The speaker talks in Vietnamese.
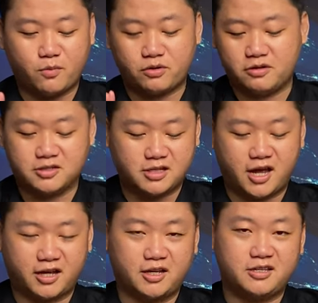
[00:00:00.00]
mọi người
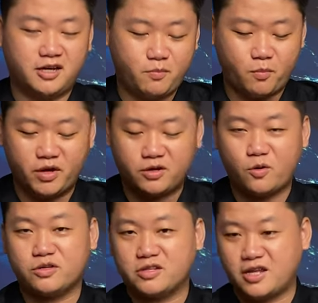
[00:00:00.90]
xài những cái bộ
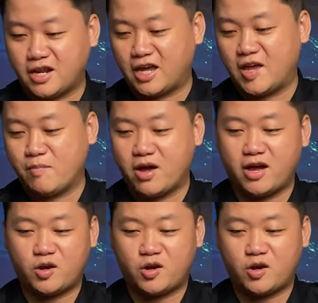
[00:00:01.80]
micro như thế này mà